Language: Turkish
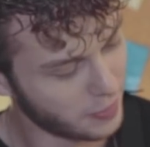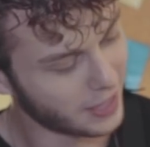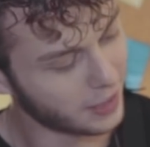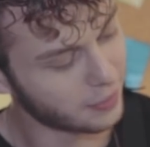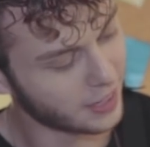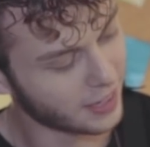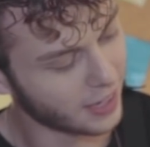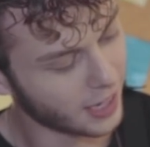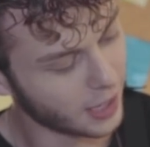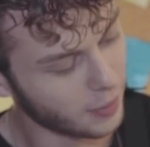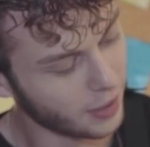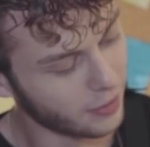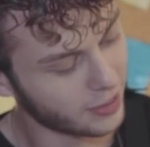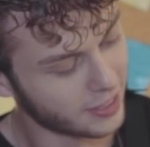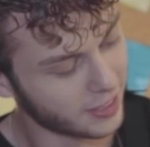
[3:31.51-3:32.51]
Benim de
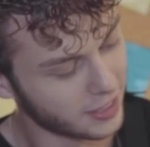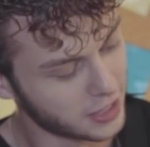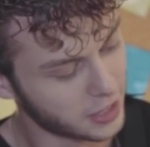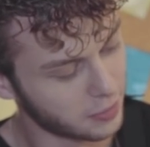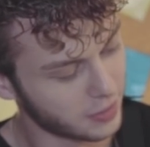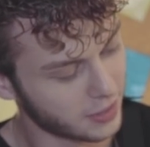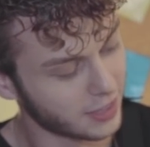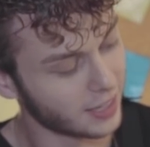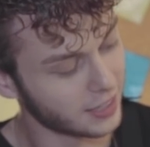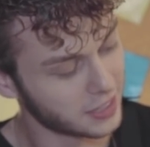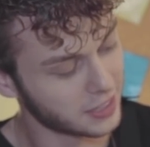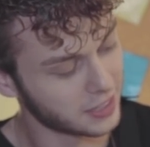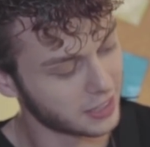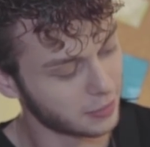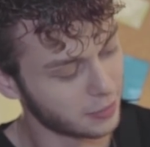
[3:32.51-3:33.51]
Karamel ve Tarçın,
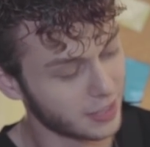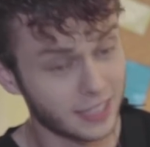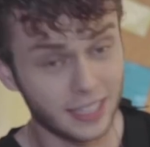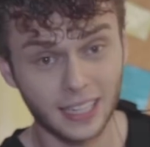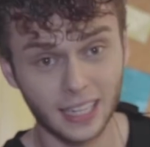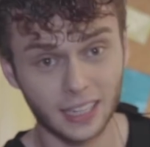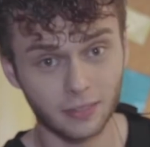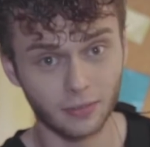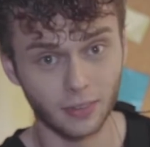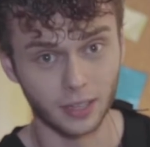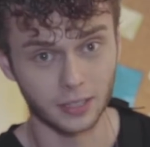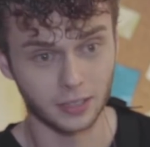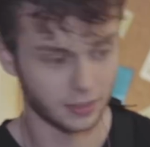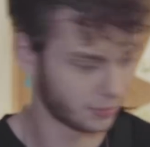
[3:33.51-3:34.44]
Tarçın isimli iki kedim var.